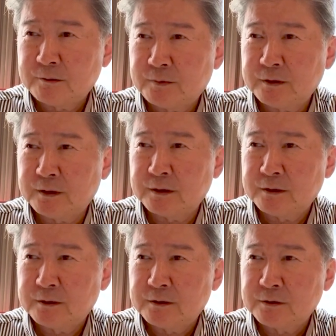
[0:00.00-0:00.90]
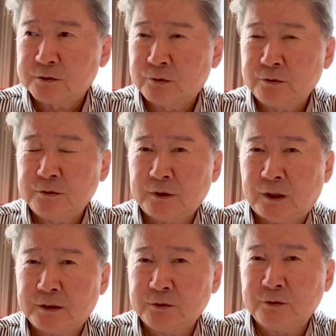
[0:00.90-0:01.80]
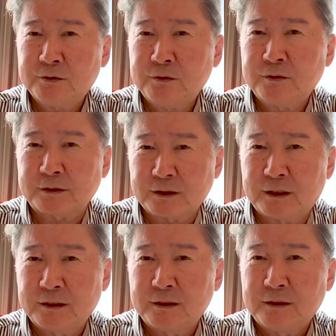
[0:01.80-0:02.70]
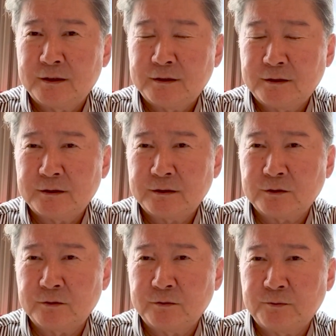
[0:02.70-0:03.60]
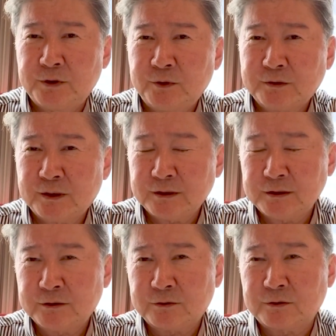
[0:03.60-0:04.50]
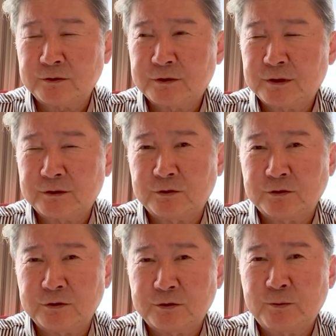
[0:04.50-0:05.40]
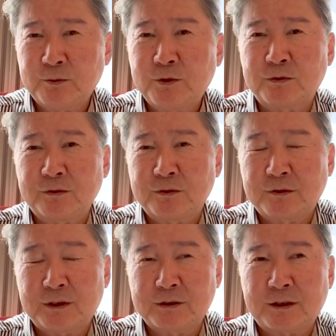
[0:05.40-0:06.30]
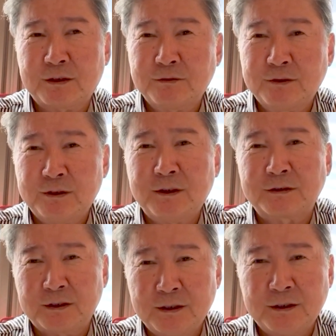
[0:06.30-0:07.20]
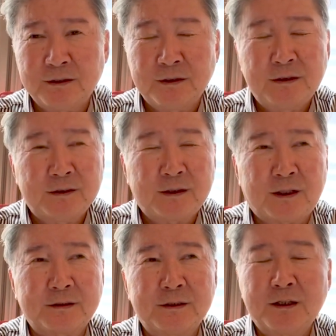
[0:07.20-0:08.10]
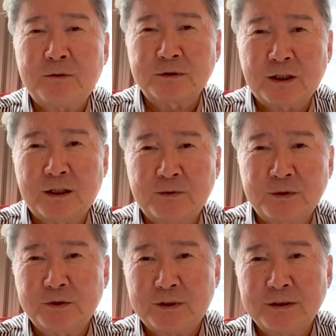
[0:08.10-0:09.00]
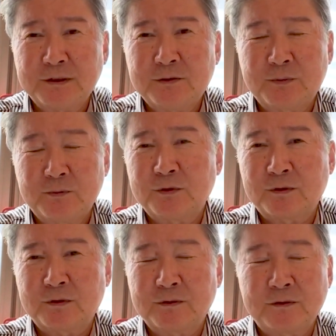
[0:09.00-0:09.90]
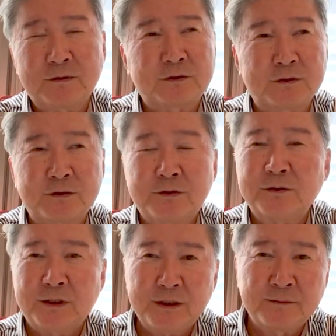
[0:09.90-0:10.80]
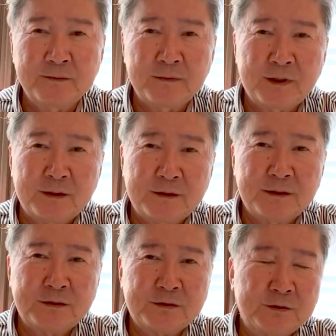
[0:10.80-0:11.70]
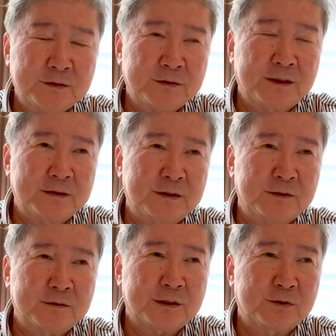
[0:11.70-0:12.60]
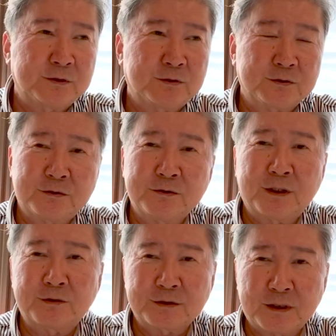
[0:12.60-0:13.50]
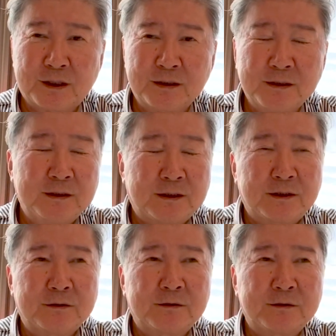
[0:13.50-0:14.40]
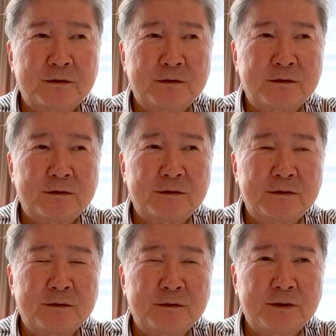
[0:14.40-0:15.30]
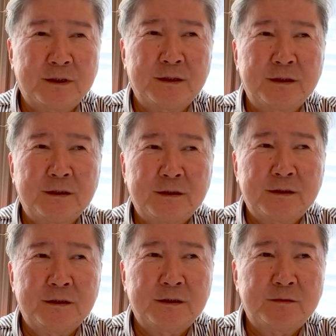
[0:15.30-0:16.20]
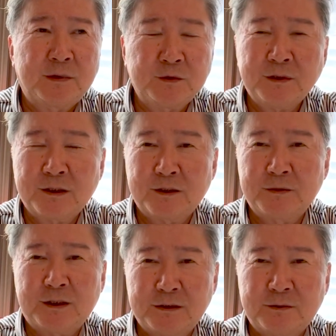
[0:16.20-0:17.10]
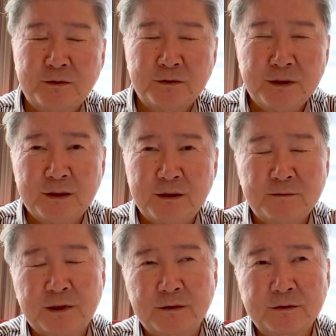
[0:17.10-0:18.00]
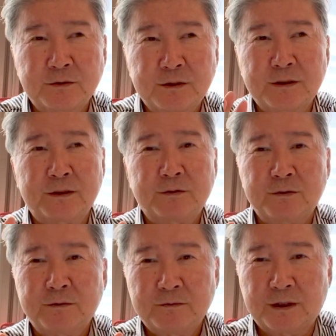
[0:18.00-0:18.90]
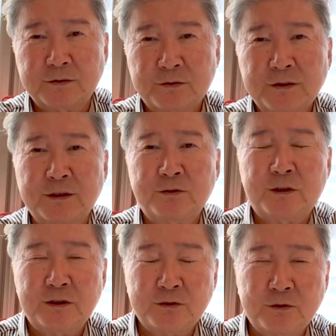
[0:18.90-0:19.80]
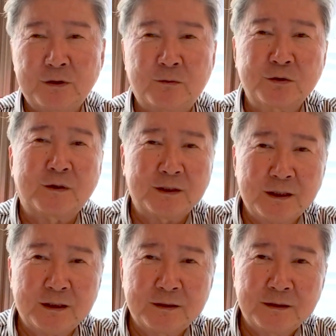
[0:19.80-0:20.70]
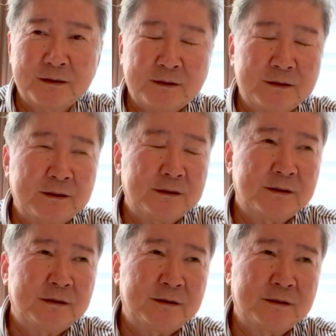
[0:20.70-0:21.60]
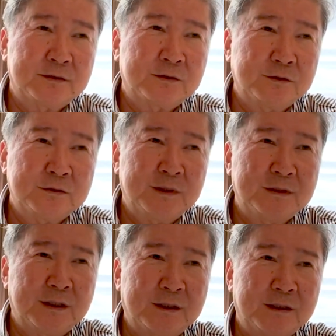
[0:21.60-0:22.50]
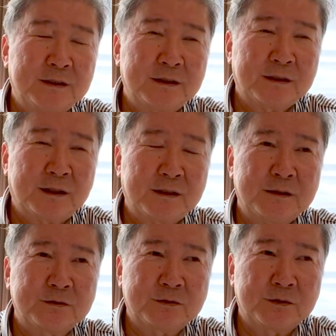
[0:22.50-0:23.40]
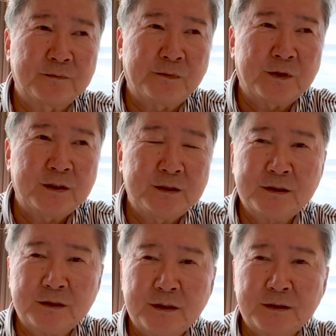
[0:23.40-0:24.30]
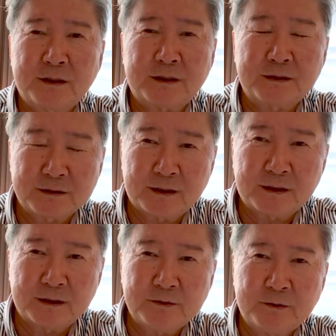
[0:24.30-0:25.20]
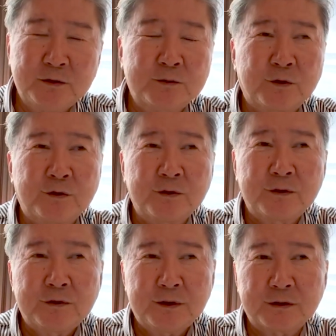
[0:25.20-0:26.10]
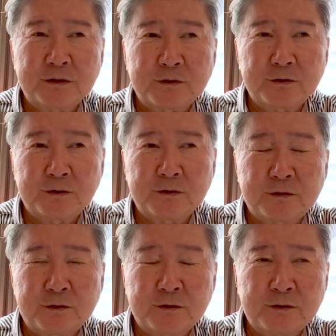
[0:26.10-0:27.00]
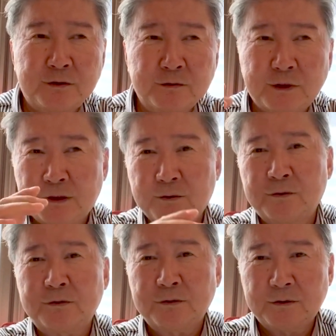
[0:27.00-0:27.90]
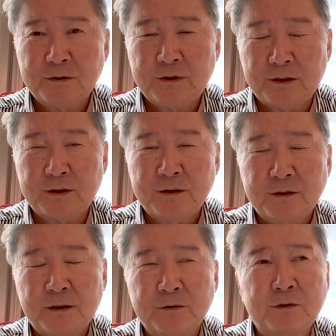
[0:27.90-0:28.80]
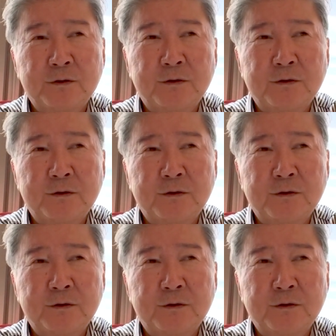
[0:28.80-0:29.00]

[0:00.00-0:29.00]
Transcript: ぱりね、そういう波動っていうかさ、ね、その貧乏ったらしい人と付き合ってるとずっと貧乏のから脱却できないしね。で家庭の中もさ、貧乏ったらしいと貧乏続くよね。で、そういう人に限っていろんな消費をするんだけどさ、あのー、ね、えー、まあ、僕なんかみたいにこうね、まあ、そっちなんだけど、まあ、少しは人は、人よりは持ってはな。で、そういう面で考えると、生き方の中でさ、やっぱ僕もね、その、いろんなこう、ね、あの、